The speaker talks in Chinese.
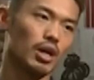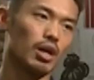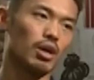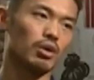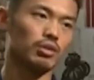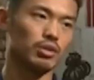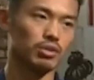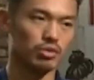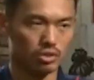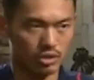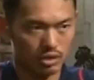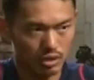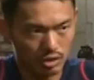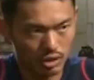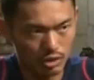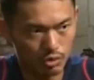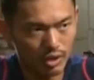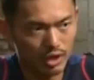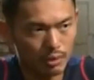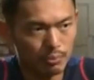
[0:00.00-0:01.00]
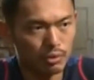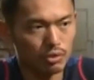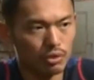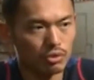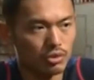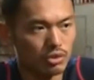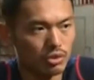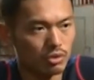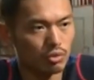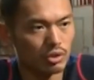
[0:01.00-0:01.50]
最好的就是和原
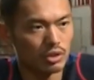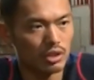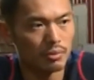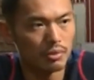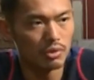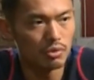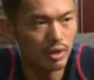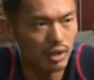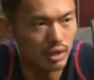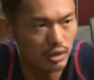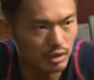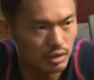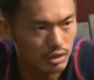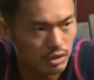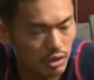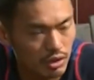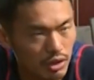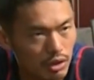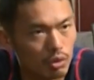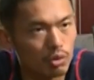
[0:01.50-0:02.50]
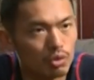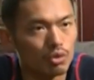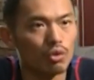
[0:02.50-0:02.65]
来不同的是，我特别愿意跟教